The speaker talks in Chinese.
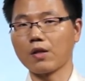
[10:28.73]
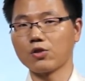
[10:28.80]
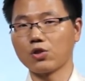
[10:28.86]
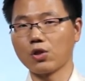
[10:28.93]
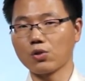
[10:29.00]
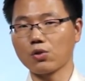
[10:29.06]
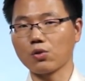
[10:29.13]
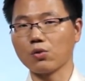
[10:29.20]

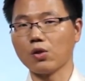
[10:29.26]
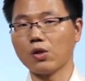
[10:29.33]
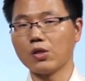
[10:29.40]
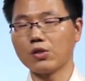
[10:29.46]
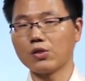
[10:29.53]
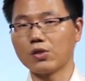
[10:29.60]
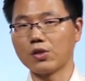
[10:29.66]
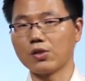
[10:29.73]
接受
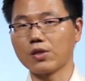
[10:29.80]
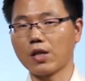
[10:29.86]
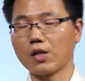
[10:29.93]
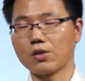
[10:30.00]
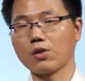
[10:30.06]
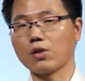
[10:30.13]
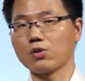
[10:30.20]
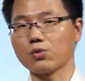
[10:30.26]
新
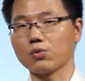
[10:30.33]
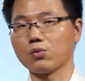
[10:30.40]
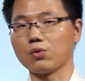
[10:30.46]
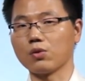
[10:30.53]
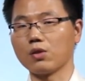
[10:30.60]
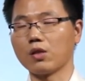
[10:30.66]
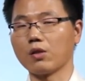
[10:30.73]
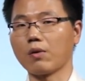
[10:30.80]
鲜一些事物，
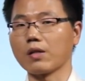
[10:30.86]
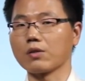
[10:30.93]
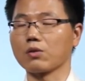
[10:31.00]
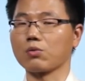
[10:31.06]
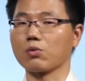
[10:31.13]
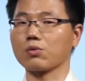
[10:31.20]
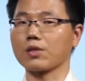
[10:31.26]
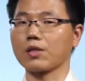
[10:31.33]
另外一
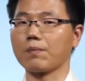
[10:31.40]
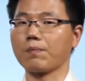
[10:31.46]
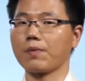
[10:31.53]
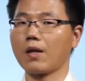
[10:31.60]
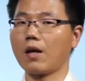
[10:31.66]
层东西，